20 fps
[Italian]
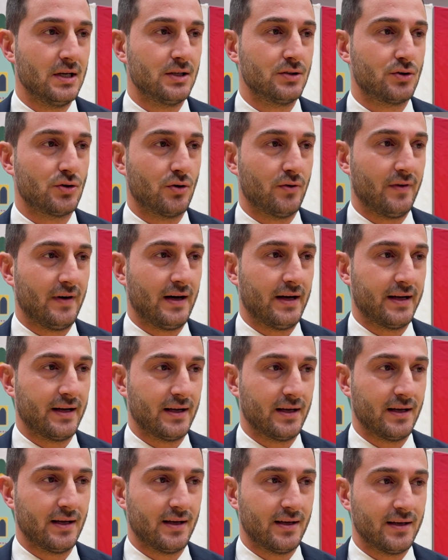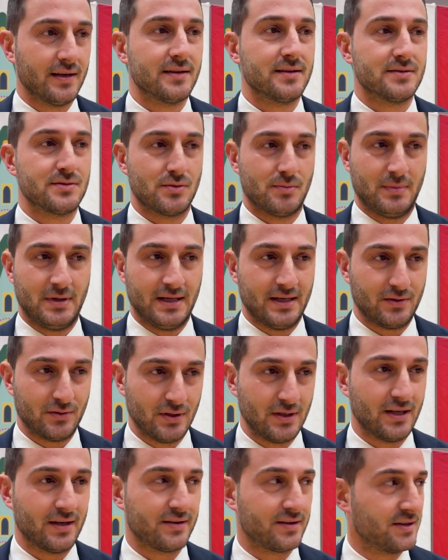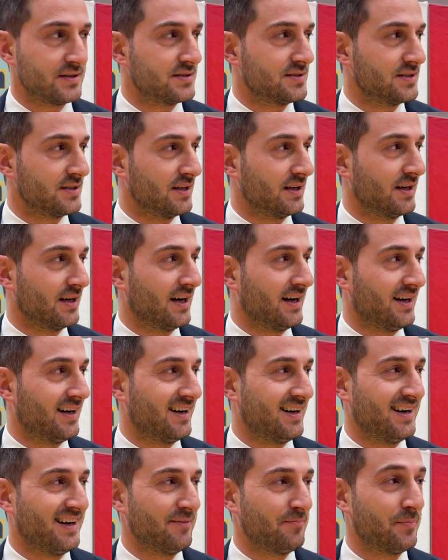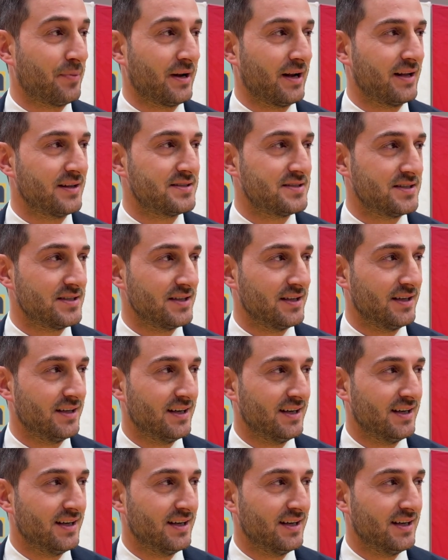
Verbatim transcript: trovare insomma, ecco, degli artisti a, a prezzi